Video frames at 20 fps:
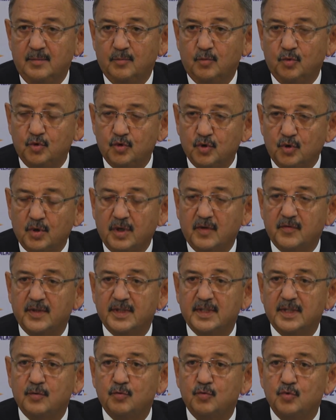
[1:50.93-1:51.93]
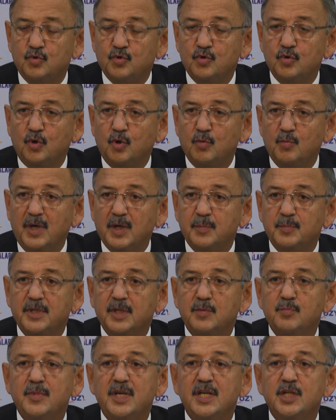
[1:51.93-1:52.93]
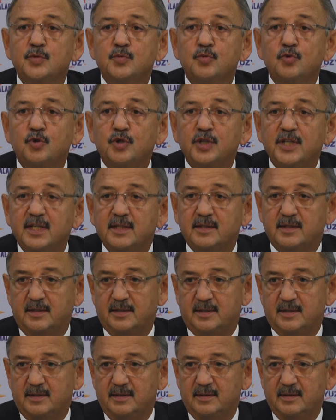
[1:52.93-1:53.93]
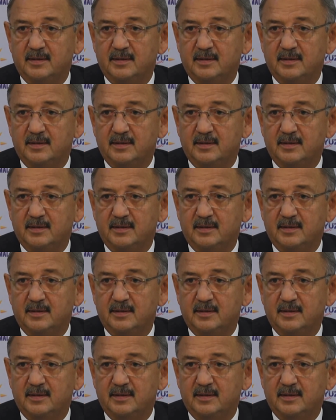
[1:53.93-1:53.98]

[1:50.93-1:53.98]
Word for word: Bu coğrafyada güçlü olmak bir mecburiyettir.